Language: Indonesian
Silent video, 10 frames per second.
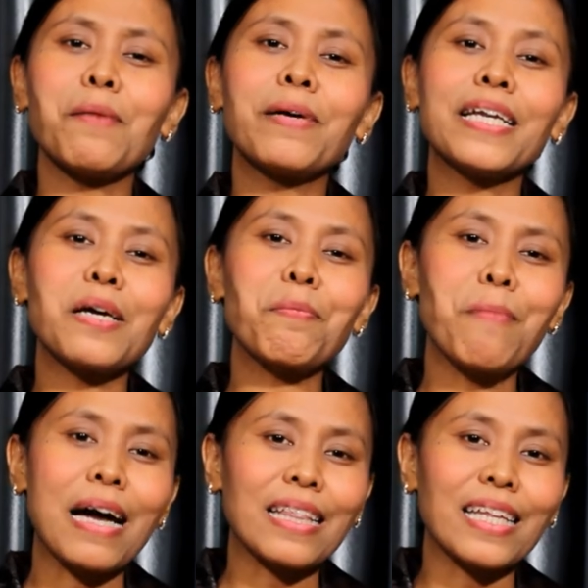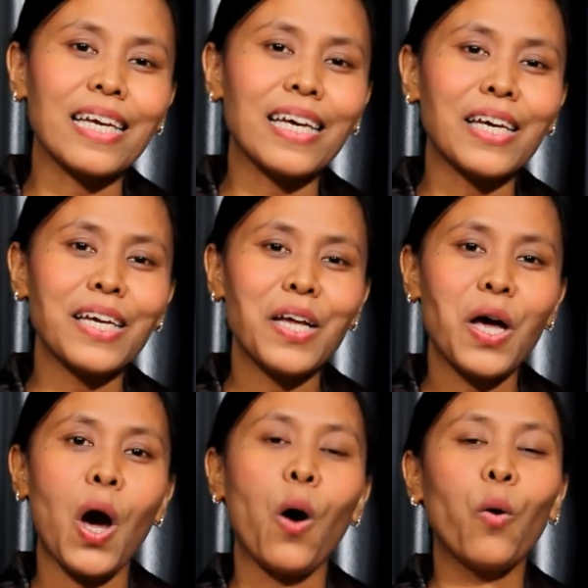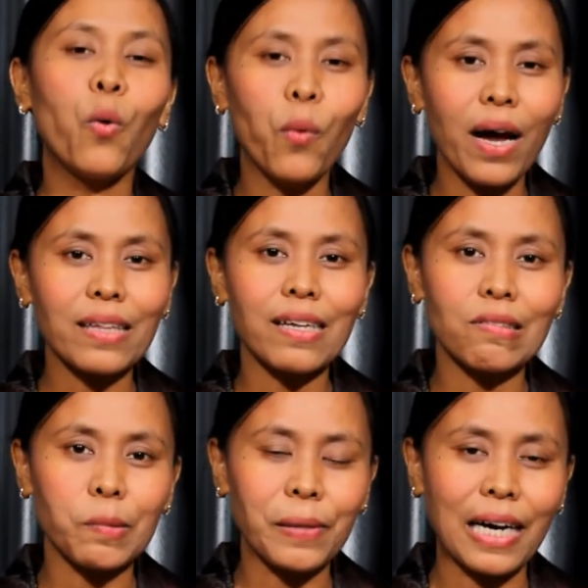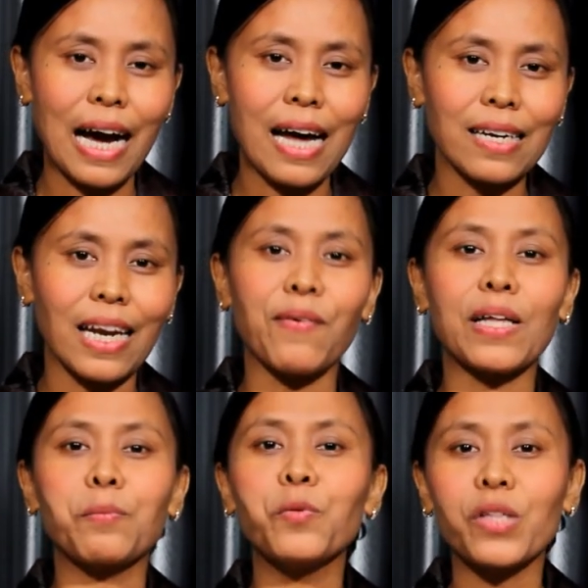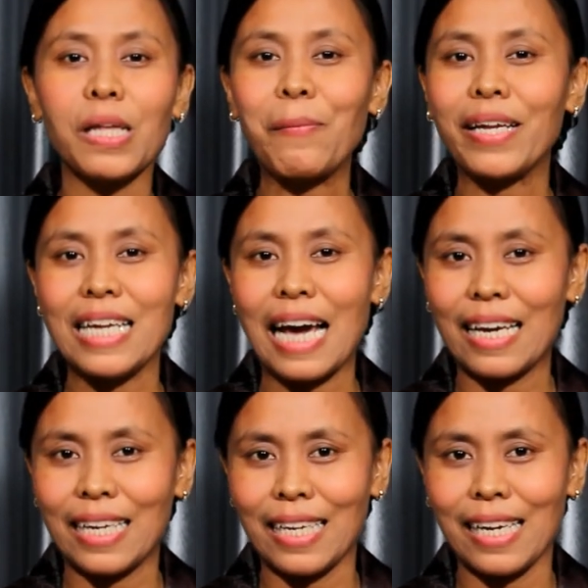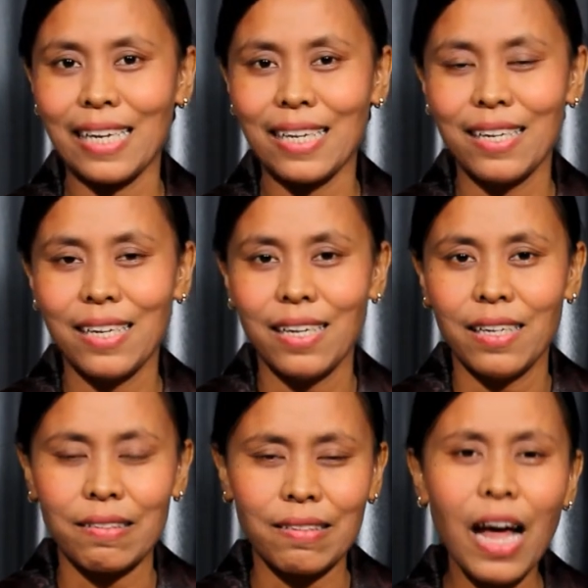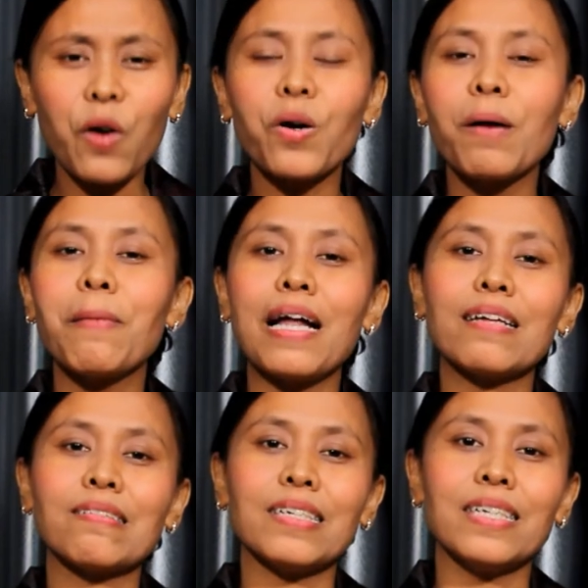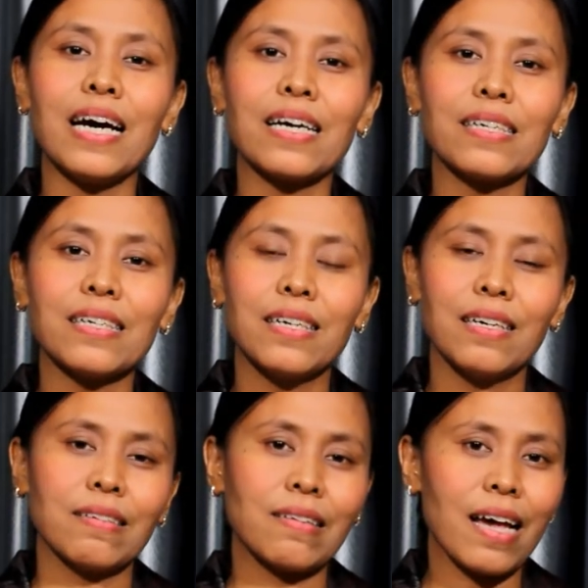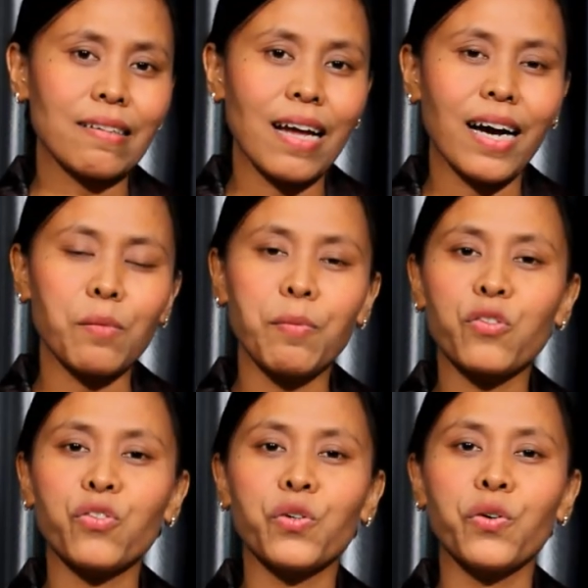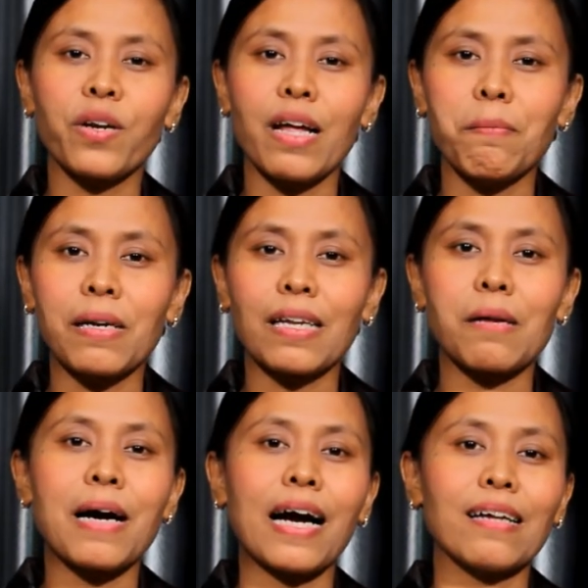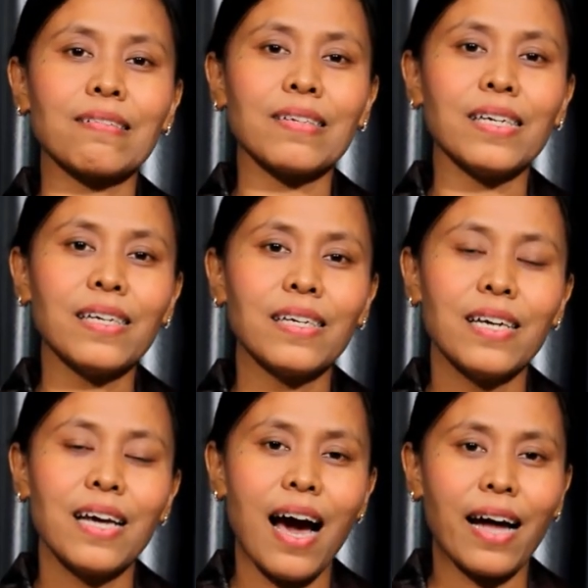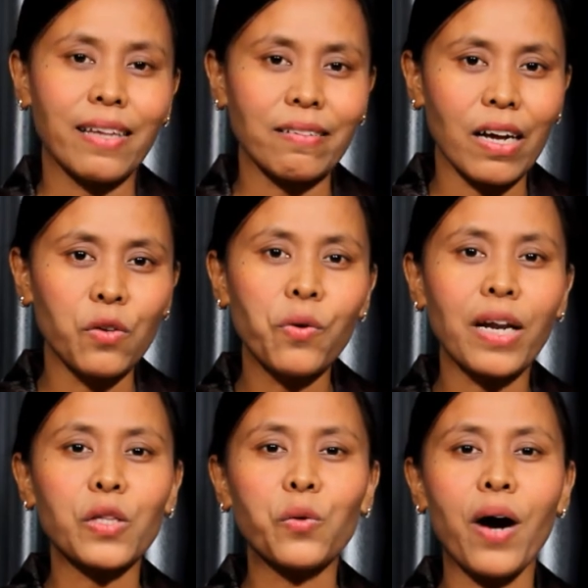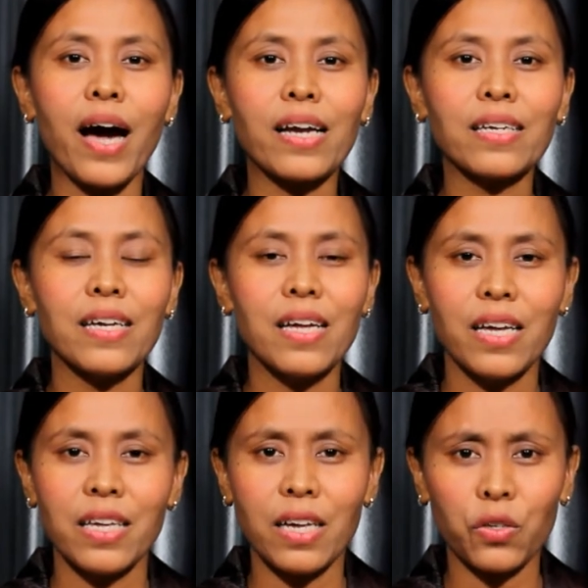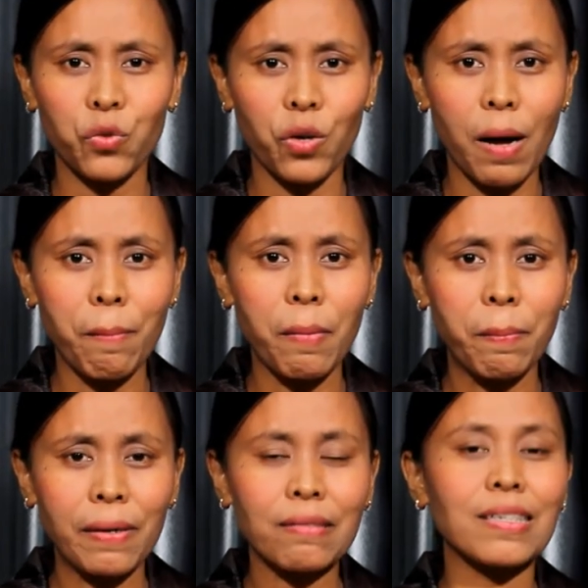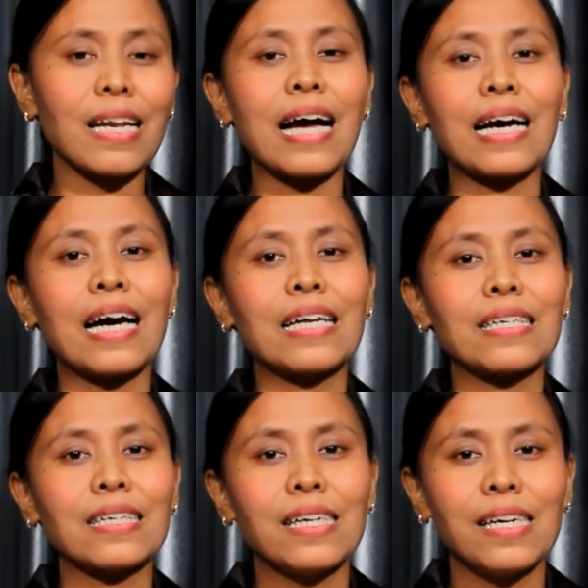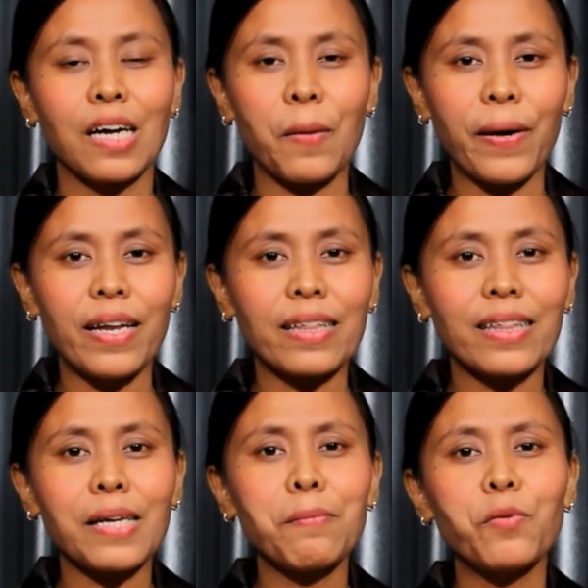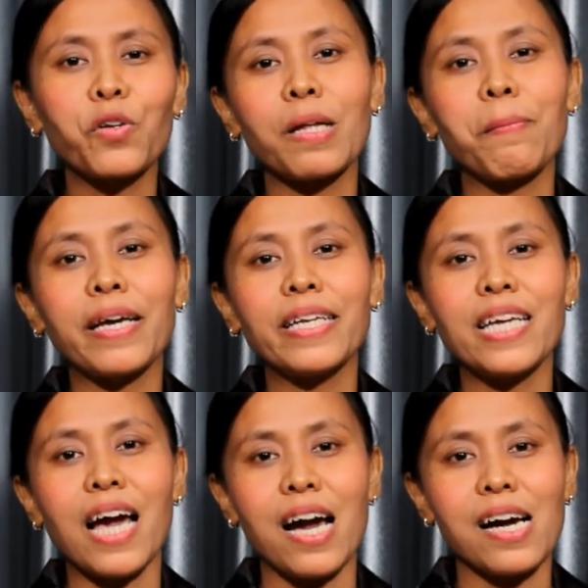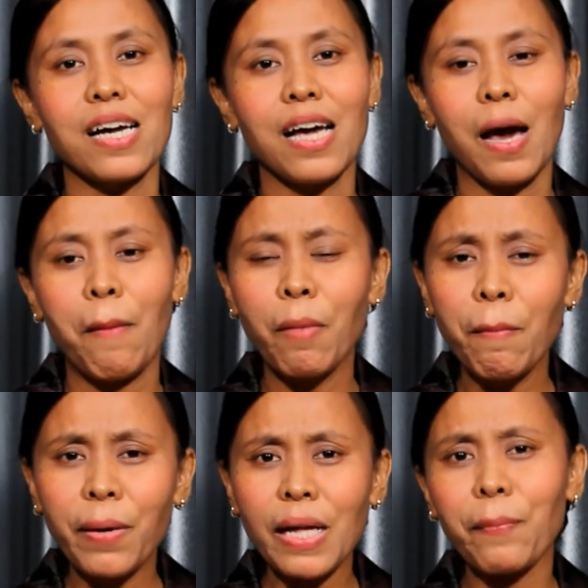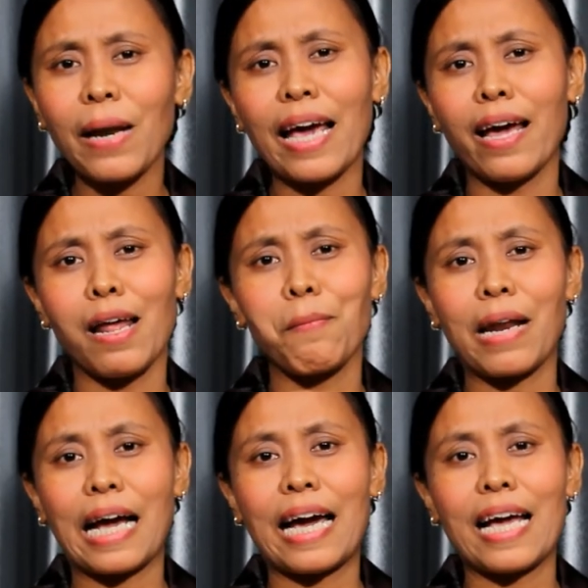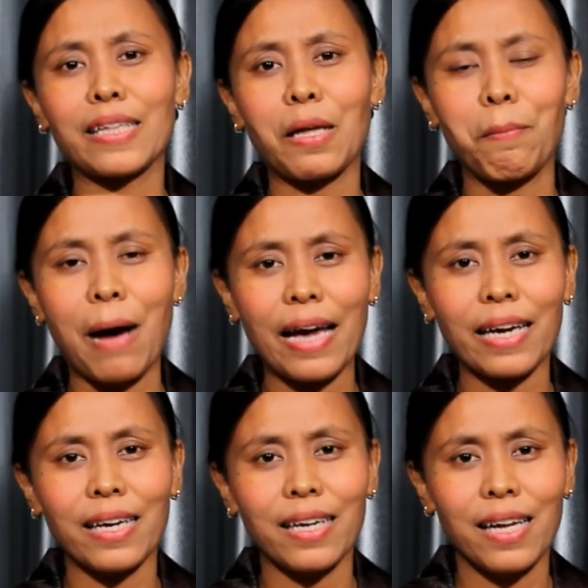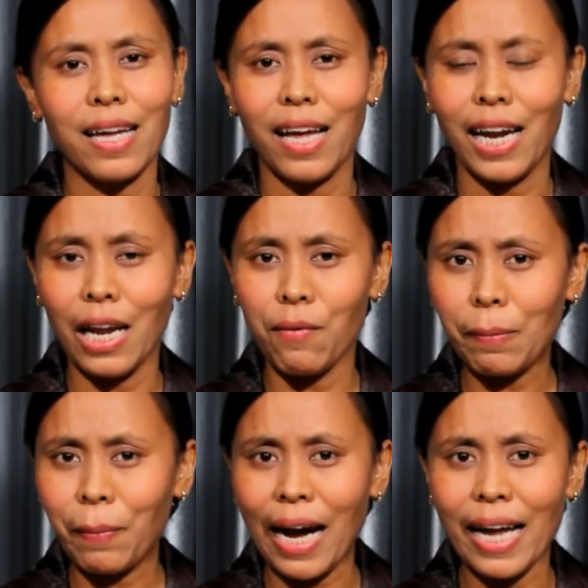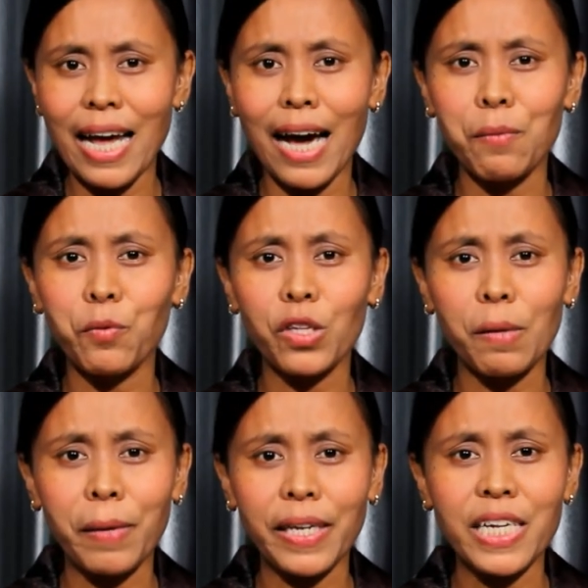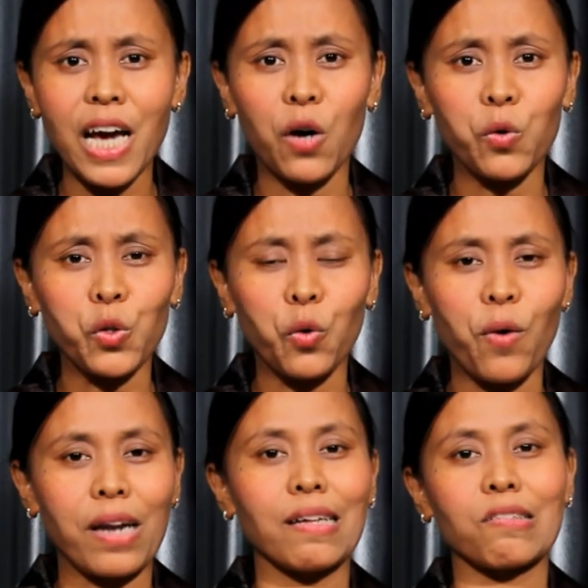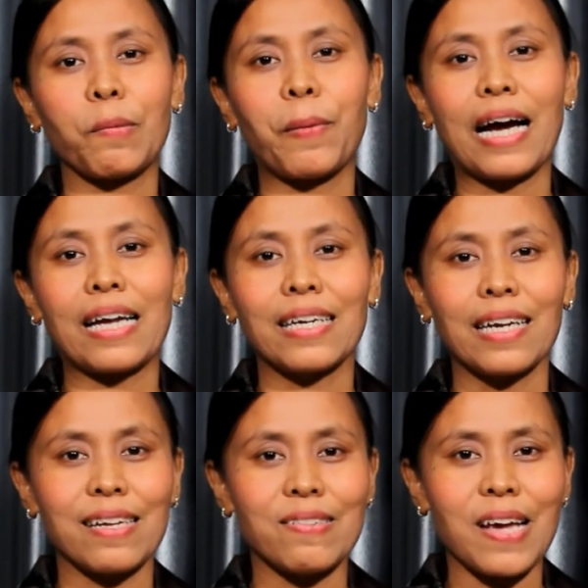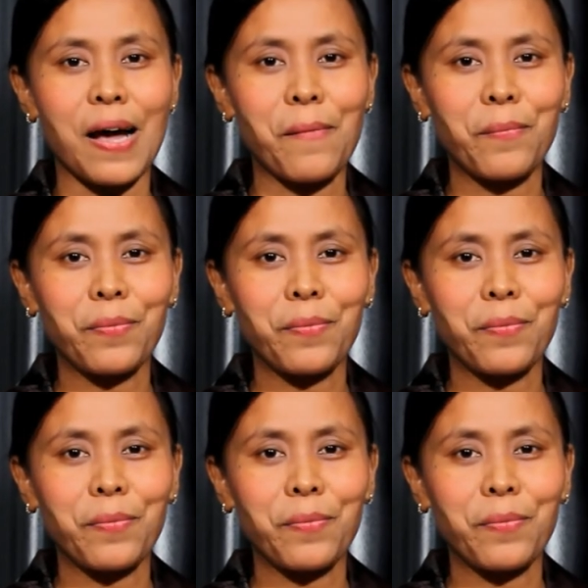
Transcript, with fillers: menikmati warta sepekan lewat multimedia ini. Selaku gembala sidang, saya sangat bersyukur dan berterima kasih atas anugerah Tuhan yang sudah mempersilahkan kepada tim multimedia memberi pelayanan mereka yang terbaik lewat pengadaan multimedia untuk warta sepekan gereja.